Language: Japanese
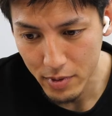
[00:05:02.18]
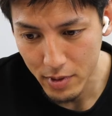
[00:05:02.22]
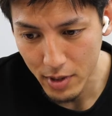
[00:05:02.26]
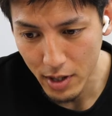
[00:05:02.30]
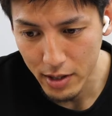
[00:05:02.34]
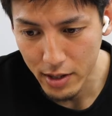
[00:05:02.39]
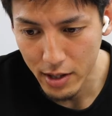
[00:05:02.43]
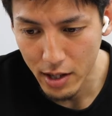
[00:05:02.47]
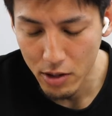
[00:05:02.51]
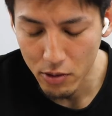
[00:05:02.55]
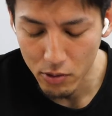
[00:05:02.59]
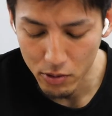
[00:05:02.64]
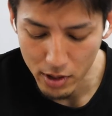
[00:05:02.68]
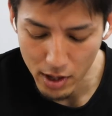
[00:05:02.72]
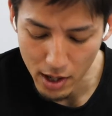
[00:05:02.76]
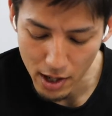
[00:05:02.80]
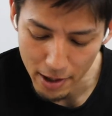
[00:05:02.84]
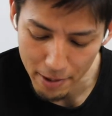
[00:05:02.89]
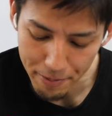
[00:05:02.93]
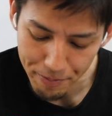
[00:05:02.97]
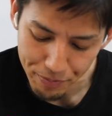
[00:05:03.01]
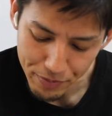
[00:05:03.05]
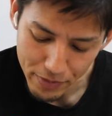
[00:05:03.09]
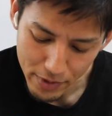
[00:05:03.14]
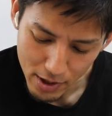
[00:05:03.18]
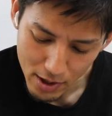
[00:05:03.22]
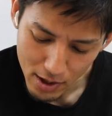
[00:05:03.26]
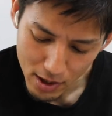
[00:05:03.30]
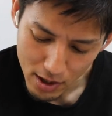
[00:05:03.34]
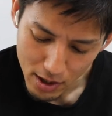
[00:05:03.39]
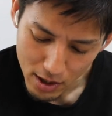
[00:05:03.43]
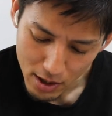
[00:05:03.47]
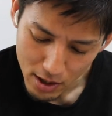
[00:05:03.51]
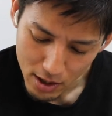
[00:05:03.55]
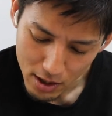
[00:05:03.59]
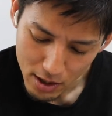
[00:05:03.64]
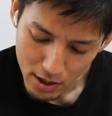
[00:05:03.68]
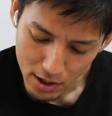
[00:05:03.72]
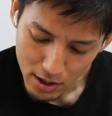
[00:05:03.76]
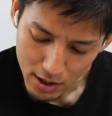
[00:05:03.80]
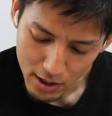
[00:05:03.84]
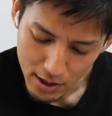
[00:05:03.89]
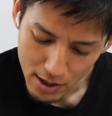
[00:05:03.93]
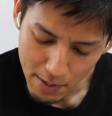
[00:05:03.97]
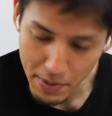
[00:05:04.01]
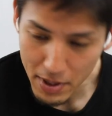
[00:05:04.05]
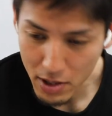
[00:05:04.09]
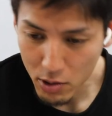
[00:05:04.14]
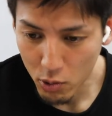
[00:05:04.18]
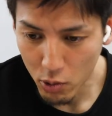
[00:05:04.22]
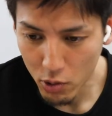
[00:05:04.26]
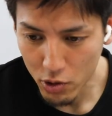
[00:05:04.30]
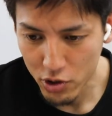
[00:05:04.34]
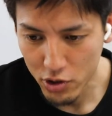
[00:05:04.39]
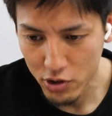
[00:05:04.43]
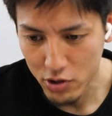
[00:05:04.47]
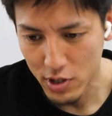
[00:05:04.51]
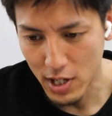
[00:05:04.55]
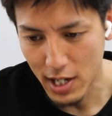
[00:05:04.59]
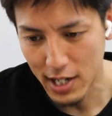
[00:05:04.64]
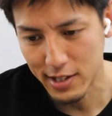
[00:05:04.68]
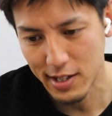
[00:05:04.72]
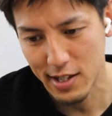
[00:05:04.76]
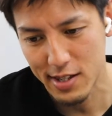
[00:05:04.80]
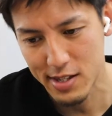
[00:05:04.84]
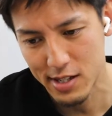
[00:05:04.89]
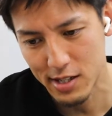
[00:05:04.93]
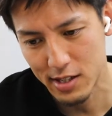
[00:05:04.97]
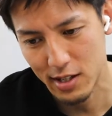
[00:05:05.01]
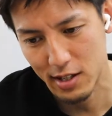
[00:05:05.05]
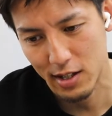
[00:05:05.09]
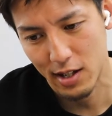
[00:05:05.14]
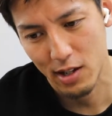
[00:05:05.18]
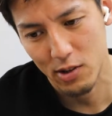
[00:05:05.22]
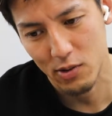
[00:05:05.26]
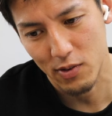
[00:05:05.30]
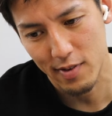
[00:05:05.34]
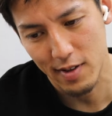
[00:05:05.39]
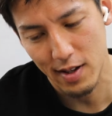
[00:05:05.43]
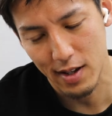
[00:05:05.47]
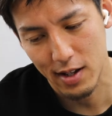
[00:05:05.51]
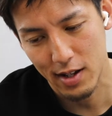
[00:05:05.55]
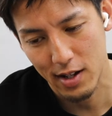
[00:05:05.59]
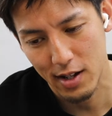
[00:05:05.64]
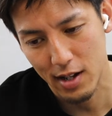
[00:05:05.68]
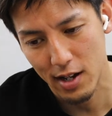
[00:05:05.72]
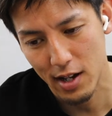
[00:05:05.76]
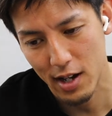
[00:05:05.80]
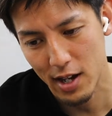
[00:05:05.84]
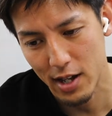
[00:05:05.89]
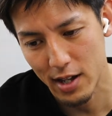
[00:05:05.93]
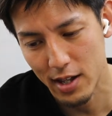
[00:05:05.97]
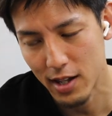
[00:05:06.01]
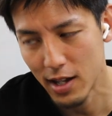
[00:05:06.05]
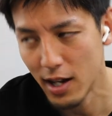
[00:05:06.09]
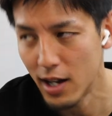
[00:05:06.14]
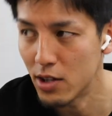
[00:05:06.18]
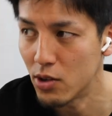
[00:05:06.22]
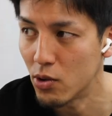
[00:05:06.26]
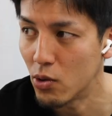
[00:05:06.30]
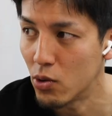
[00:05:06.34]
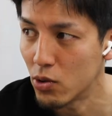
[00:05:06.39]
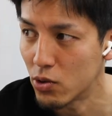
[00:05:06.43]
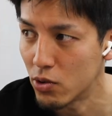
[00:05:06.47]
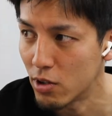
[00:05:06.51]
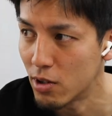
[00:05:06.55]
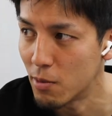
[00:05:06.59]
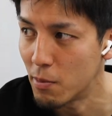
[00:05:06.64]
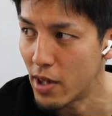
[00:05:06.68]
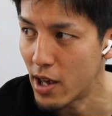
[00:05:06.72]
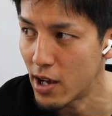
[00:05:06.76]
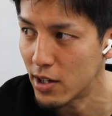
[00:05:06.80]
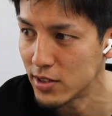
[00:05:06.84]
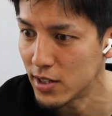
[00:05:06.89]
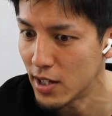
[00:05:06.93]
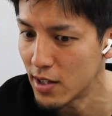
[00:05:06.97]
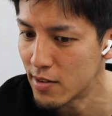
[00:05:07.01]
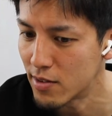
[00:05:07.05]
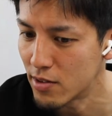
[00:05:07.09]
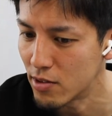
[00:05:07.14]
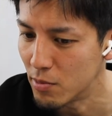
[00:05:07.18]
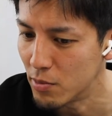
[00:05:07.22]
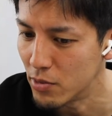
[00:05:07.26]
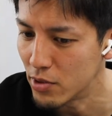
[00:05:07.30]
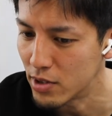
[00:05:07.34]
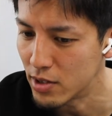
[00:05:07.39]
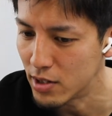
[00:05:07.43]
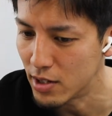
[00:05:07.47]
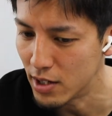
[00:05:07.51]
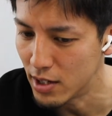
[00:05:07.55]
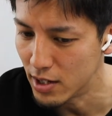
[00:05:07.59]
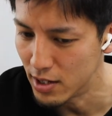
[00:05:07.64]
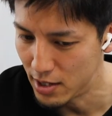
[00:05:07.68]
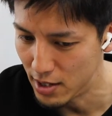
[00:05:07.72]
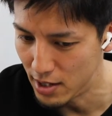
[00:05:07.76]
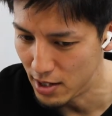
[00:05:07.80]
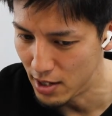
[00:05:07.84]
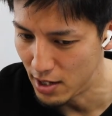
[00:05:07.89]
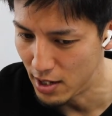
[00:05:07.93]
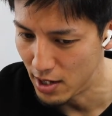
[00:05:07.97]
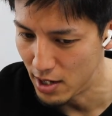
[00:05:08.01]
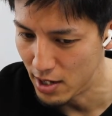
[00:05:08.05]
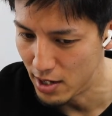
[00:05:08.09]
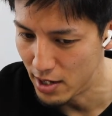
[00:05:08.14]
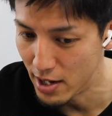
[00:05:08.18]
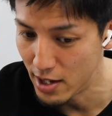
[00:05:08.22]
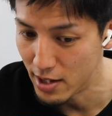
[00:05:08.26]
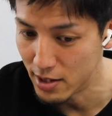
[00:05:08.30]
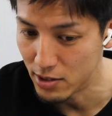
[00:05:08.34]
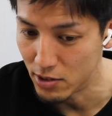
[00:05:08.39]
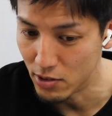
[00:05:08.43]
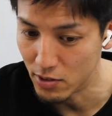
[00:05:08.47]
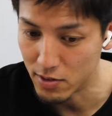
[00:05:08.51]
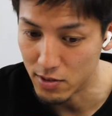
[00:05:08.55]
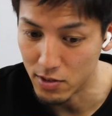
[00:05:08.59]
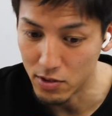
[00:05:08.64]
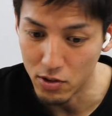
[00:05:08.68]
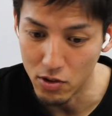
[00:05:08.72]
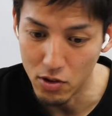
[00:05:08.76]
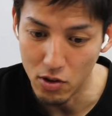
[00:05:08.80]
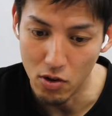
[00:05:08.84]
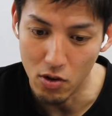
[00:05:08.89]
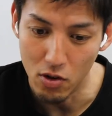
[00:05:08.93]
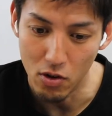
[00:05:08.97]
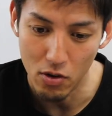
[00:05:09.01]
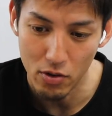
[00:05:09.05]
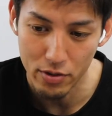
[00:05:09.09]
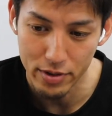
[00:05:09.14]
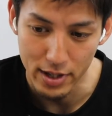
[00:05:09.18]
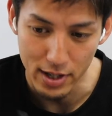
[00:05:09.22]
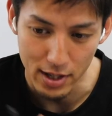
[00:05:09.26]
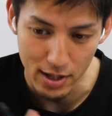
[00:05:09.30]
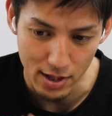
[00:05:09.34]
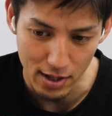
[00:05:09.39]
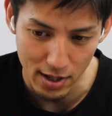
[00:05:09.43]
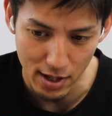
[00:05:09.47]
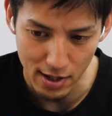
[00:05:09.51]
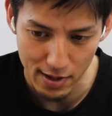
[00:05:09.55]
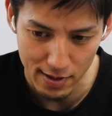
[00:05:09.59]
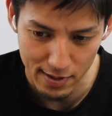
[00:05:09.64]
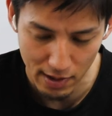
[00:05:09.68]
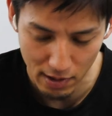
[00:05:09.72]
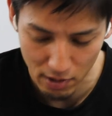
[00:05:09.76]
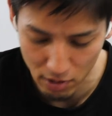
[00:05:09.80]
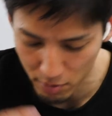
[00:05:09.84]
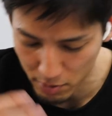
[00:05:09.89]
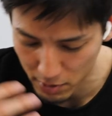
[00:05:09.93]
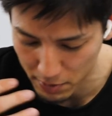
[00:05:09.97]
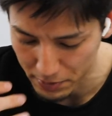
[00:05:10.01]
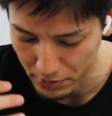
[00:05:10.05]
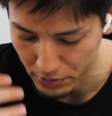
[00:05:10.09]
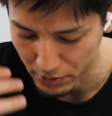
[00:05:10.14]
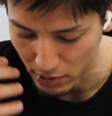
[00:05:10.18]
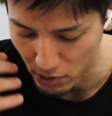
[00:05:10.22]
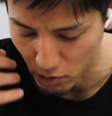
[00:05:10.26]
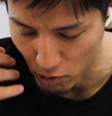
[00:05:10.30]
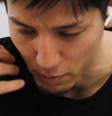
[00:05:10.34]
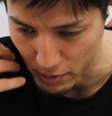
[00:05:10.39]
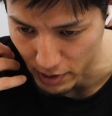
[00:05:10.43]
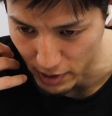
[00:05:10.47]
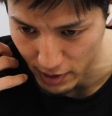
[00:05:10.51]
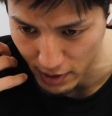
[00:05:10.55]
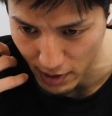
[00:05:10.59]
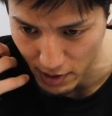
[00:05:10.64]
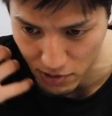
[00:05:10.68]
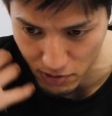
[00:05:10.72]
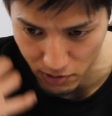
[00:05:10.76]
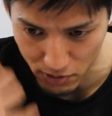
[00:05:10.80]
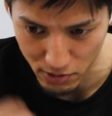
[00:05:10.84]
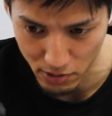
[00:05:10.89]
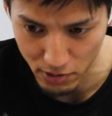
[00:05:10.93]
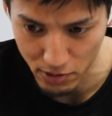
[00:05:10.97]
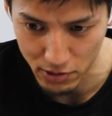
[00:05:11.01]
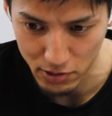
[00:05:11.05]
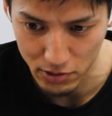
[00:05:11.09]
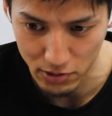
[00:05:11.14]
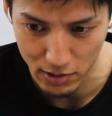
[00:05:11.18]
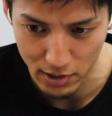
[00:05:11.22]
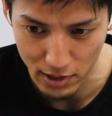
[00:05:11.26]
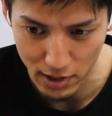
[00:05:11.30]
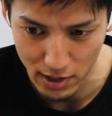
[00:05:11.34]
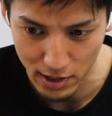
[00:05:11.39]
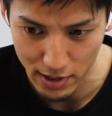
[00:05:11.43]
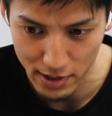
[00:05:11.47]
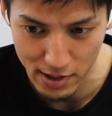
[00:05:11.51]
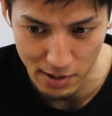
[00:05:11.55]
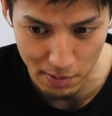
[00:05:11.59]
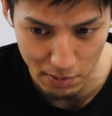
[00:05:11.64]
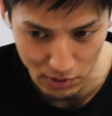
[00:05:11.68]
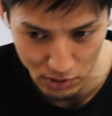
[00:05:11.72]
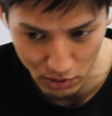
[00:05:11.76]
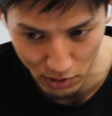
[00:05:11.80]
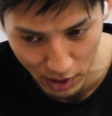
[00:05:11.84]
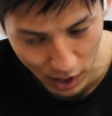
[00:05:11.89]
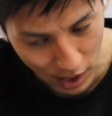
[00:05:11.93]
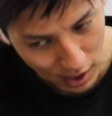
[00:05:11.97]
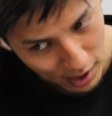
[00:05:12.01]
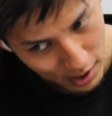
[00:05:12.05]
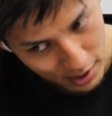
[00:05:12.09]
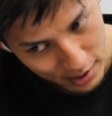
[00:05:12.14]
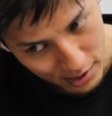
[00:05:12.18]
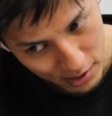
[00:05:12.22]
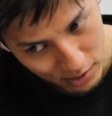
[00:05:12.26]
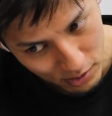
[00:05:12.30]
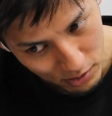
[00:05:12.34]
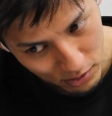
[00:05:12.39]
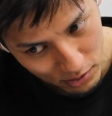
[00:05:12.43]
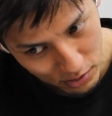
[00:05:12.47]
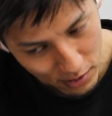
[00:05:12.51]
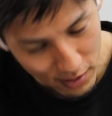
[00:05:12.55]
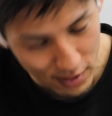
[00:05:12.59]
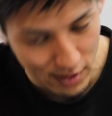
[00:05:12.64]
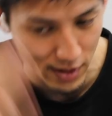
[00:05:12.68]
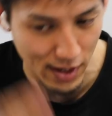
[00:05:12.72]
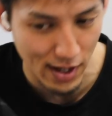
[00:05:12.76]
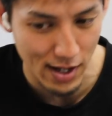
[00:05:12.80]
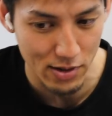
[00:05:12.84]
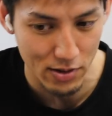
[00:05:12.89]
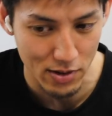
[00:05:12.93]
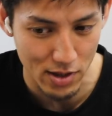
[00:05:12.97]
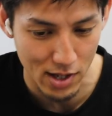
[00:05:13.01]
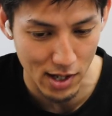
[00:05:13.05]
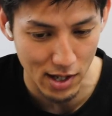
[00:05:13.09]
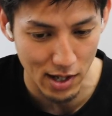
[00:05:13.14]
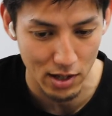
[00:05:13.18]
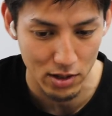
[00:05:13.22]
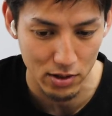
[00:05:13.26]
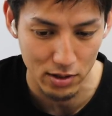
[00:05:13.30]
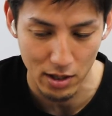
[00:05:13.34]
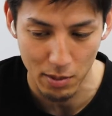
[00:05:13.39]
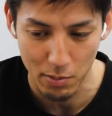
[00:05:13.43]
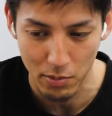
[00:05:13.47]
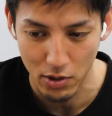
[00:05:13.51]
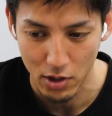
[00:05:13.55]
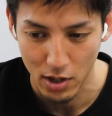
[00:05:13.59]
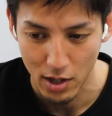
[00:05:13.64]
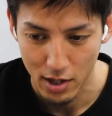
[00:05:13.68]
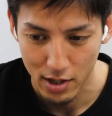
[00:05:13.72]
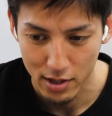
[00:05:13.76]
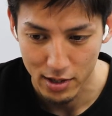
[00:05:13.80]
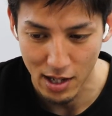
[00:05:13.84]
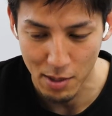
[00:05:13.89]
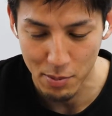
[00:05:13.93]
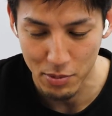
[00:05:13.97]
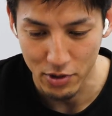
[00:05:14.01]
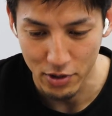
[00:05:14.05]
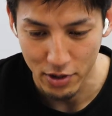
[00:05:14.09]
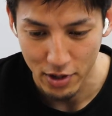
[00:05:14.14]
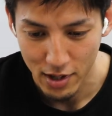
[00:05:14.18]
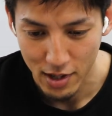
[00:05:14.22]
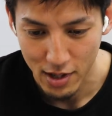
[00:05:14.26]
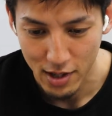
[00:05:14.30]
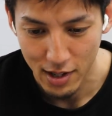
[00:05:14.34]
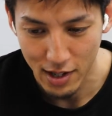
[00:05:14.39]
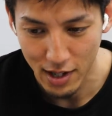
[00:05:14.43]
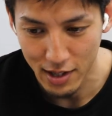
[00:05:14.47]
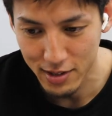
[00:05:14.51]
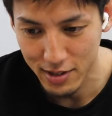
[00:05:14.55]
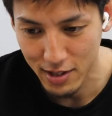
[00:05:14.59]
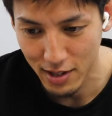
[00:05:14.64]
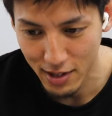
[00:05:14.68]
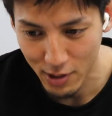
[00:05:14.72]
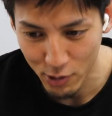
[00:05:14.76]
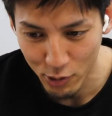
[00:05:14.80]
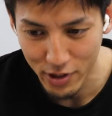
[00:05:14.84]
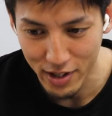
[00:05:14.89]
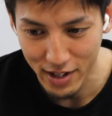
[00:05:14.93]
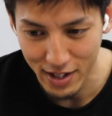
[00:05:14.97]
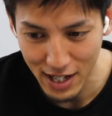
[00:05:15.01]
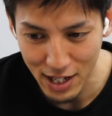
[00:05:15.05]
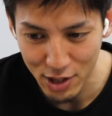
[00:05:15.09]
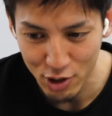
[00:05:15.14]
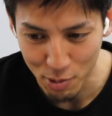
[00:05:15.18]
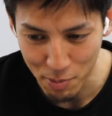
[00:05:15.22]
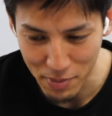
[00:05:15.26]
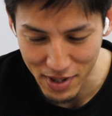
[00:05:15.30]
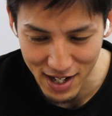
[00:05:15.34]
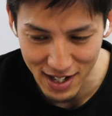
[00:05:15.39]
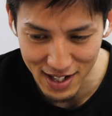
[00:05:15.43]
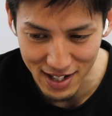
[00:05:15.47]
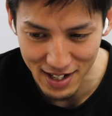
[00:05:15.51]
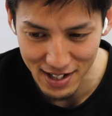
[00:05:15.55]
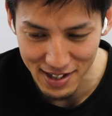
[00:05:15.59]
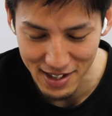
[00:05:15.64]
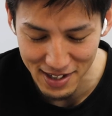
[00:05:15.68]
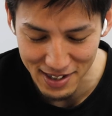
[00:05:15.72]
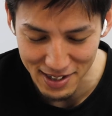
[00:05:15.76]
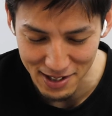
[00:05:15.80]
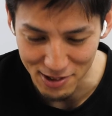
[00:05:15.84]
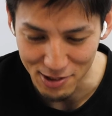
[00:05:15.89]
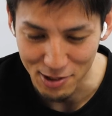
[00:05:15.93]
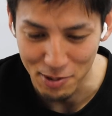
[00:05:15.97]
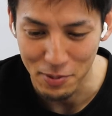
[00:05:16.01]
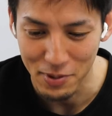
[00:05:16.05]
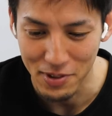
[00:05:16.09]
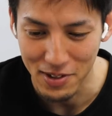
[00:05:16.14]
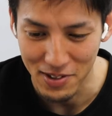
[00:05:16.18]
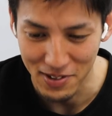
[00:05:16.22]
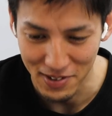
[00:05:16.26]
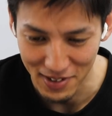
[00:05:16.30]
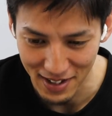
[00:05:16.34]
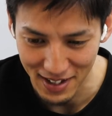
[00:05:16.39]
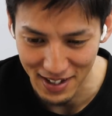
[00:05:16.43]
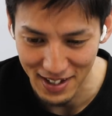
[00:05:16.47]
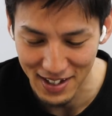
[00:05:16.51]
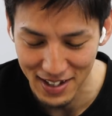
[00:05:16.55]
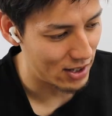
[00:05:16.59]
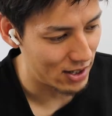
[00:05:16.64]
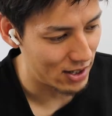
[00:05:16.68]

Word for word: なんだろうな、やっぱりこういう話って結構サッカー以外のことにも役立つと思っていて、蓮のその人間性の部分とかコミュニケーション能力とか自分の考えてることを伝える力とかも多分勝手にこれ意外と磨かれてってると思うんだよね。